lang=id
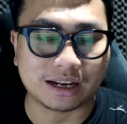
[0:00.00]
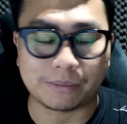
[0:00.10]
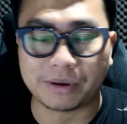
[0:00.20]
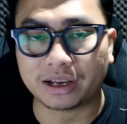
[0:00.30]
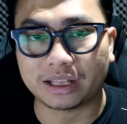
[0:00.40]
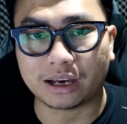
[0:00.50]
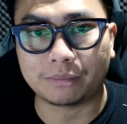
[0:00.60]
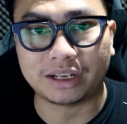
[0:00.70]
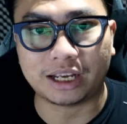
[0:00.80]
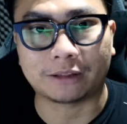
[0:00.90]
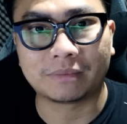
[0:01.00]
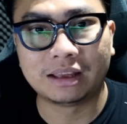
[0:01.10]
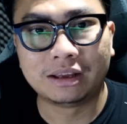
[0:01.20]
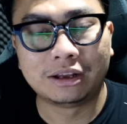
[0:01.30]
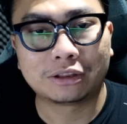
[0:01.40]
Dan apakah kita akan melihat
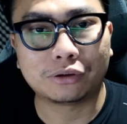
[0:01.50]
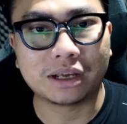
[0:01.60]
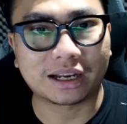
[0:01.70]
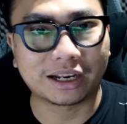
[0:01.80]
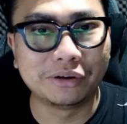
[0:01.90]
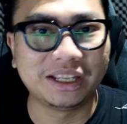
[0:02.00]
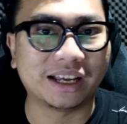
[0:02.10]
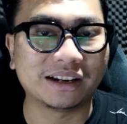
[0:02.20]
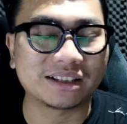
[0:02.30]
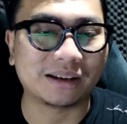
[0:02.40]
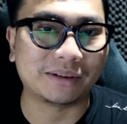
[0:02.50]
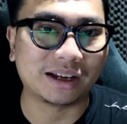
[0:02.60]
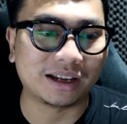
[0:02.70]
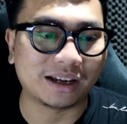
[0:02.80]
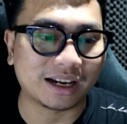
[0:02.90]
Todak reunian
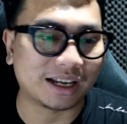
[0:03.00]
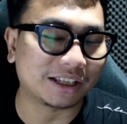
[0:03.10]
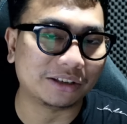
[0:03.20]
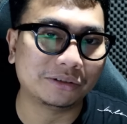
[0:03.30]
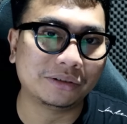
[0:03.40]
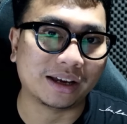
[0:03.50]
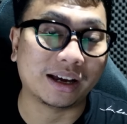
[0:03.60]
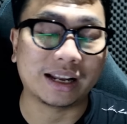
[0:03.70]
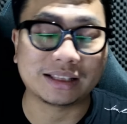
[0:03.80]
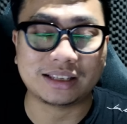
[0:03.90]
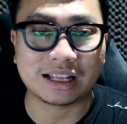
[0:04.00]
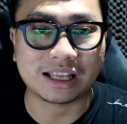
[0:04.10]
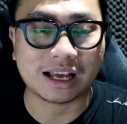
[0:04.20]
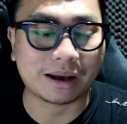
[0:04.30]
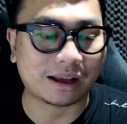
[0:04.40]
sama RRQ? Ya, let's see
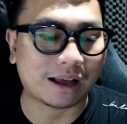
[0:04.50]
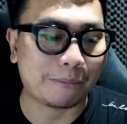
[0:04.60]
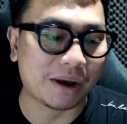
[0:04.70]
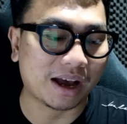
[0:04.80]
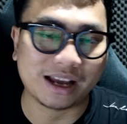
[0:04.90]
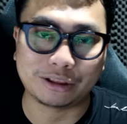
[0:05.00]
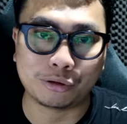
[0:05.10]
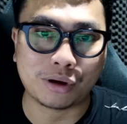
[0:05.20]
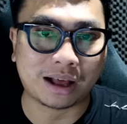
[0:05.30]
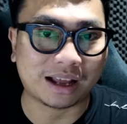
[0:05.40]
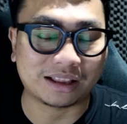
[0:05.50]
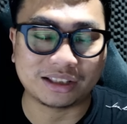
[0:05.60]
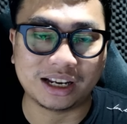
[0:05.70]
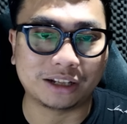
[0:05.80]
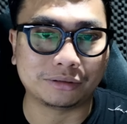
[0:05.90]
nanti apakah itu akan
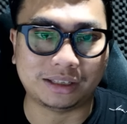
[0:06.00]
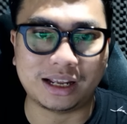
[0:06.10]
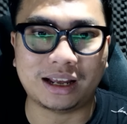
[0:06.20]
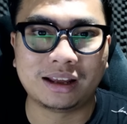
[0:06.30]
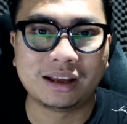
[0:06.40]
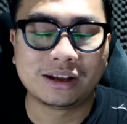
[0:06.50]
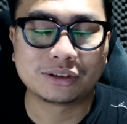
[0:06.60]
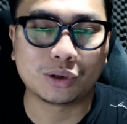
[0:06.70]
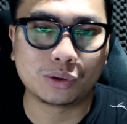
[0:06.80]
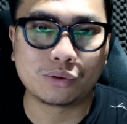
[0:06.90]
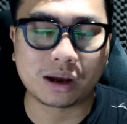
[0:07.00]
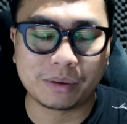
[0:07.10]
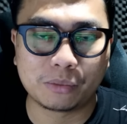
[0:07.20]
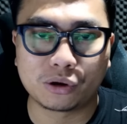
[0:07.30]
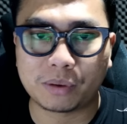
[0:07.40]
terjadi atau tidak. So gue
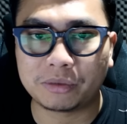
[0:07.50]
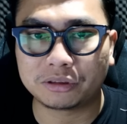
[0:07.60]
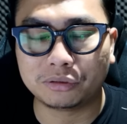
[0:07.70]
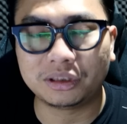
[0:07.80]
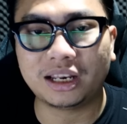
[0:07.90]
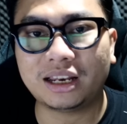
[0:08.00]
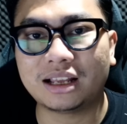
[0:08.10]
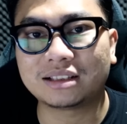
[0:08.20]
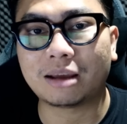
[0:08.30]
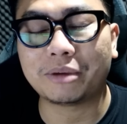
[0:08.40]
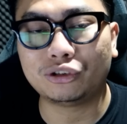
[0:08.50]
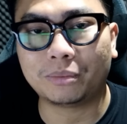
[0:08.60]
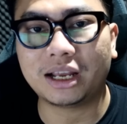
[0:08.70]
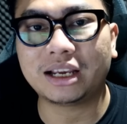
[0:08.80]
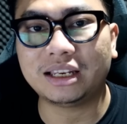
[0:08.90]
KB mohon pamit undur diri dan sampai
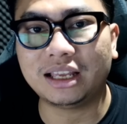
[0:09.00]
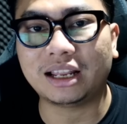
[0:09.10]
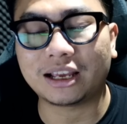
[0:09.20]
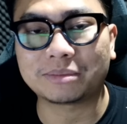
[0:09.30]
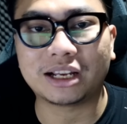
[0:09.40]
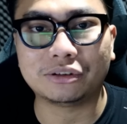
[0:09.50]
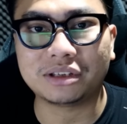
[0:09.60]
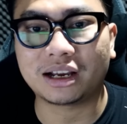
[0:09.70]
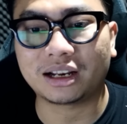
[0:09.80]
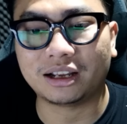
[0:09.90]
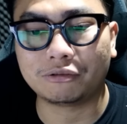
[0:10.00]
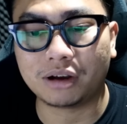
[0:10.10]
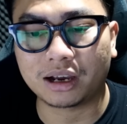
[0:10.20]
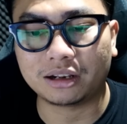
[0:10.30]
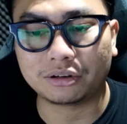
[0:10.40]
jumpa lagi di recap selanjutnya karena gue
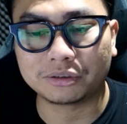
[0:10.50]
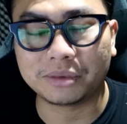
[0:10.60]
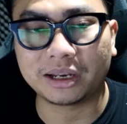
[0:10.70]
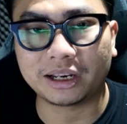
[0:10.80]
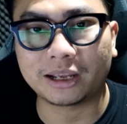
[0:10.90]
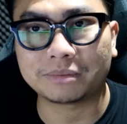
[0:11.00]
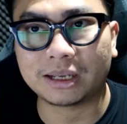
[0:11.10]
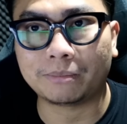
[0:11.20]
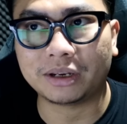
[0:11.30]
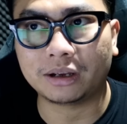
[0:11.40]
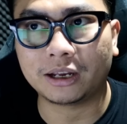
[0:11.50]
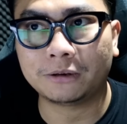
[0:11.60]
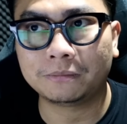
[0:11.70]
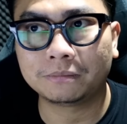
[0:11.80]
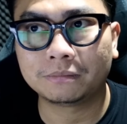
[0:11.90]
akan terus bikin recap sampai
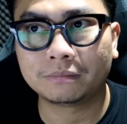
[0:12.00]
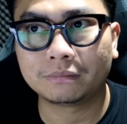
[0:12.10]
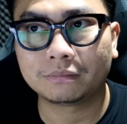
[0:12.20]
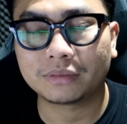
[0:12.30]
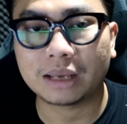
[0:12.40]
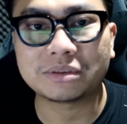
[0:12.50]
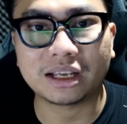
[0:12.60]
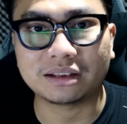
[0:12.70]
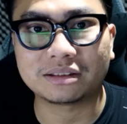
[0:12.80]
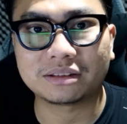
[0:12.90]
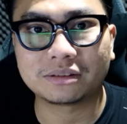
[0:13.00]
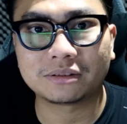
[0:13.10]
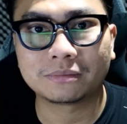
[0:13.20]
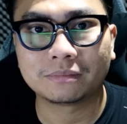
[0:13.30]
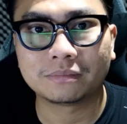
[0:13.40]
dengan M
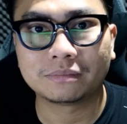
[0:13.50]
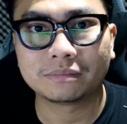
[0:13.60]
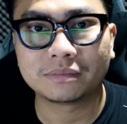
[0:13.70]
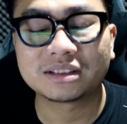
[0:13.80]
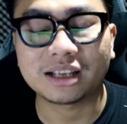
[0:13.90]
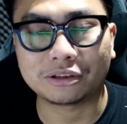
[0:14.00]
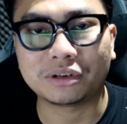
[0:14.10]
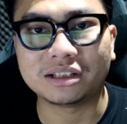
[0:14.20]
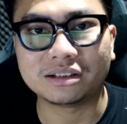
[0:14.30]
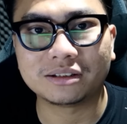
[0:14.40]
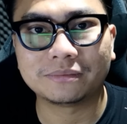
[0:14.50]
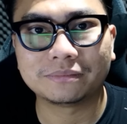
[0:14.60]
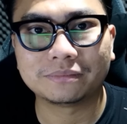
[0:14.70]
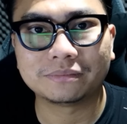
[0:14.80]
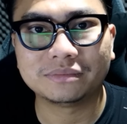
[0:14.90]
series. Stay tune aja.
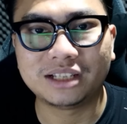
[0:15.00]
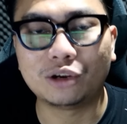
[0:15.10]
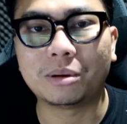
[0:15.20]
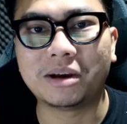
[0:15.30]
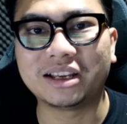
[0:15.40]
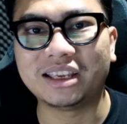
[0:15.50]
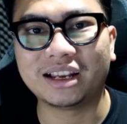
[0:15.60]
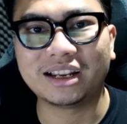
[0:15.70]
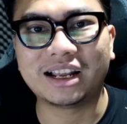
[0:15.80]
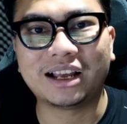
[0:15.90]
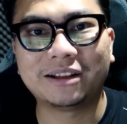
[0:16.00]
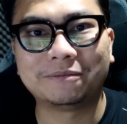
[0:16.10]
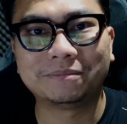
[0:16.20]
Jangan lupa bahagia. Dadah.